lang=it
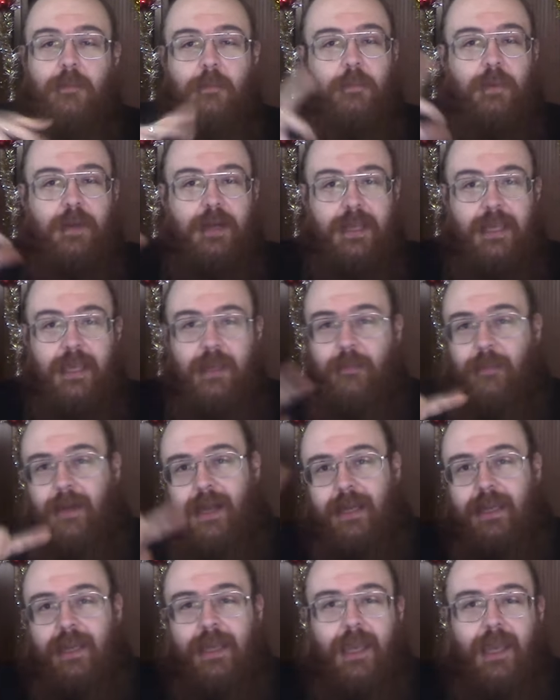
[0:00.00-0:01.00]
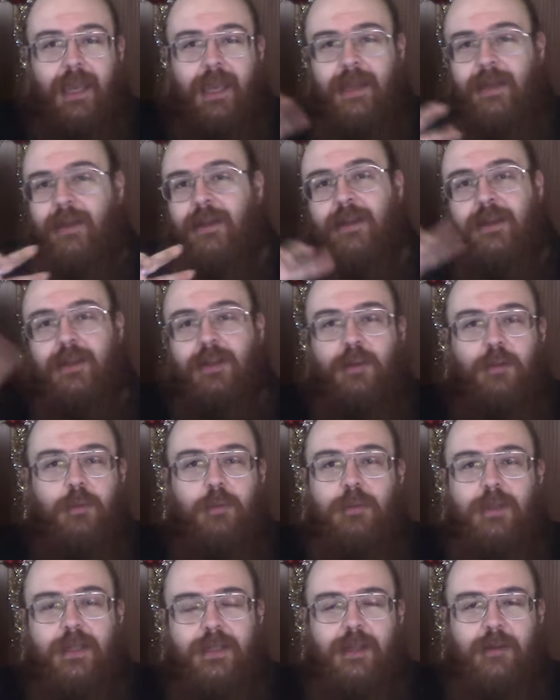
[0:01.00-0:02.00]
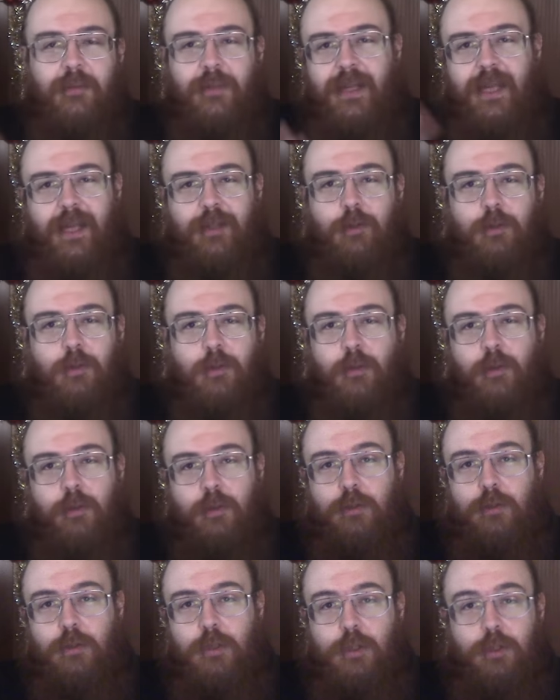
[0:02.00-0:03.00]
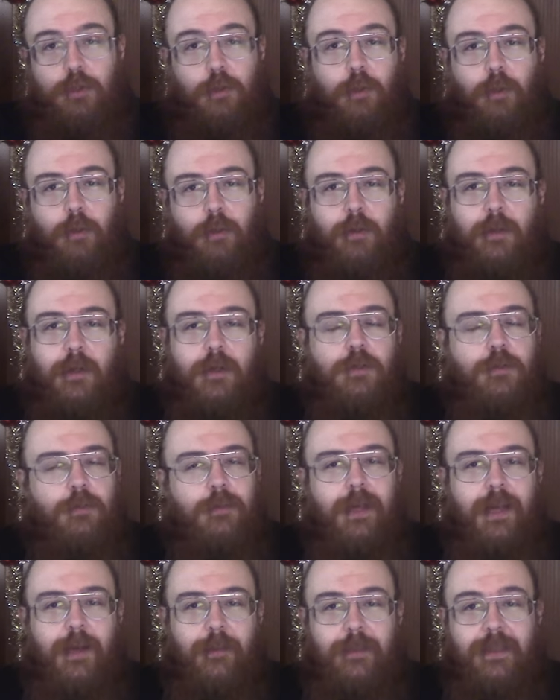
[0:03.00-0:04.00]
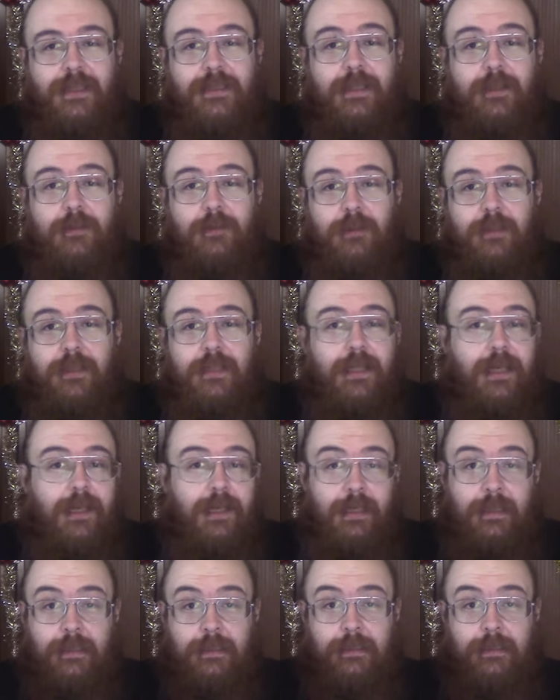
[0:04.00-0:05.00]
prima che un determinato orologio di gioco raggiunga la mezzanotte.